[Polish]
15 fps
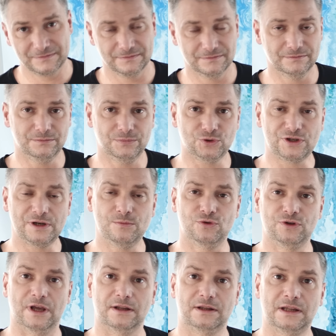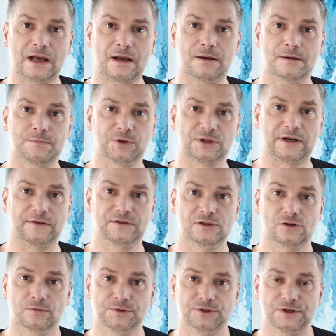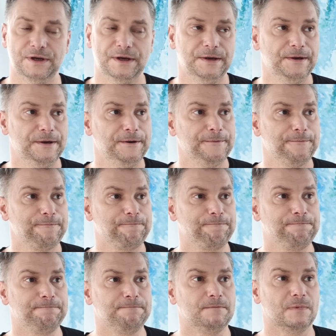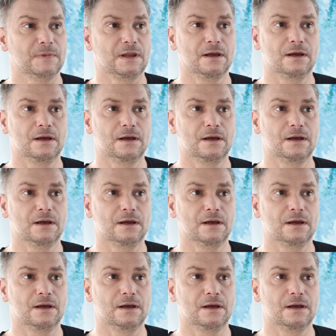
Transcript: Bo czemu nie? Tak potrafi zrobić. Mm.